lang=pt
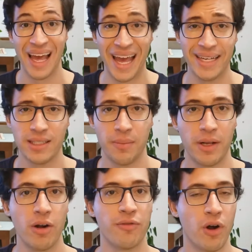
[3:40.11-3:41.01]
Essa é a
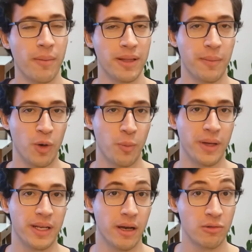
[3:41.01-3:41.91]
melhor forma, na minha
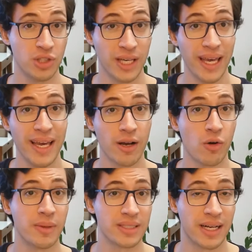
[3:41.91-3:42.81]
opinião, de quem quer
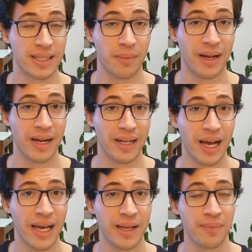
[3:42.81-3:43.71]
começar a trabalhar na
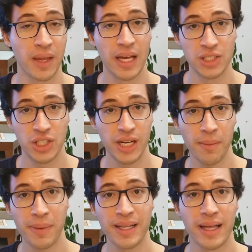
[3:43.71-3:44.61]
área, de ir
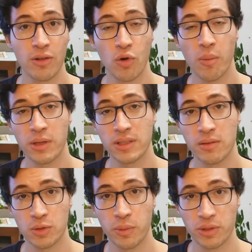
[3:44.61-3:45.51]
aprendendo como que
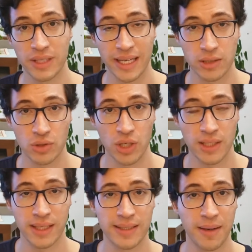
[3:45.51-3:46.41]
são os processos de
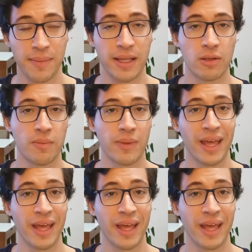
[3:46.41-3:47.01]
licenciamento.